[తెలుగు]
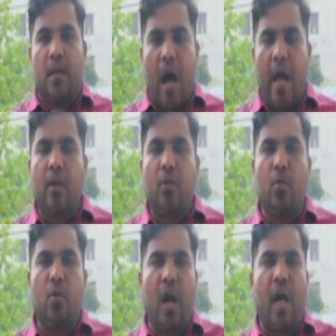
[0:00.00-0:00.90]

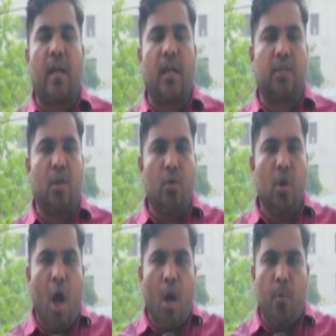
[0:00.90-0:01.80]
నాయకులు కార్యకర్తలు
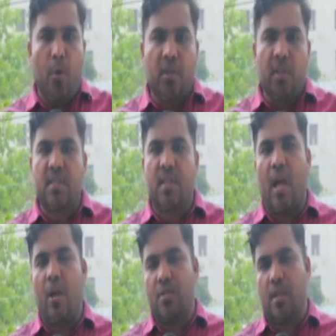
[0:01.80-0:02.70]
పూర్తి
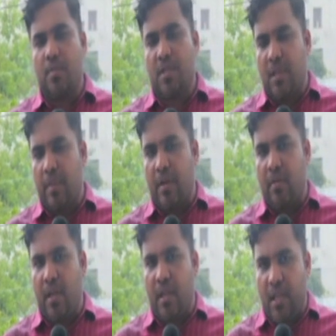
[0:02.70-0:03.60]
స్థాయిలో
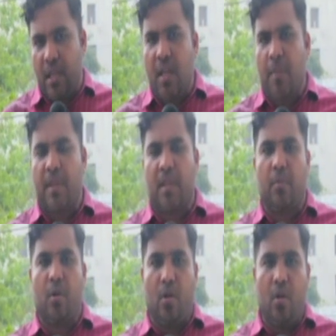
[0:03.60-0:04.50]
సంసిద్ధమైనటువంటి ఈ
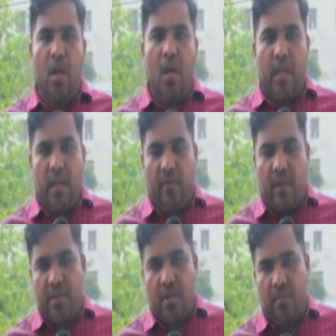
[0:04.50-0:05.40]
నేపథ్యంలో ఈ
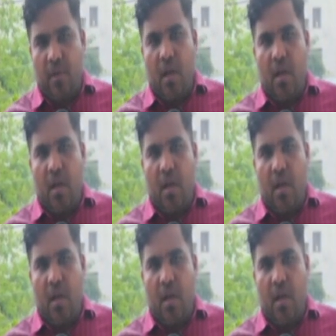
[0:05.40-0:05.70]
వర్షం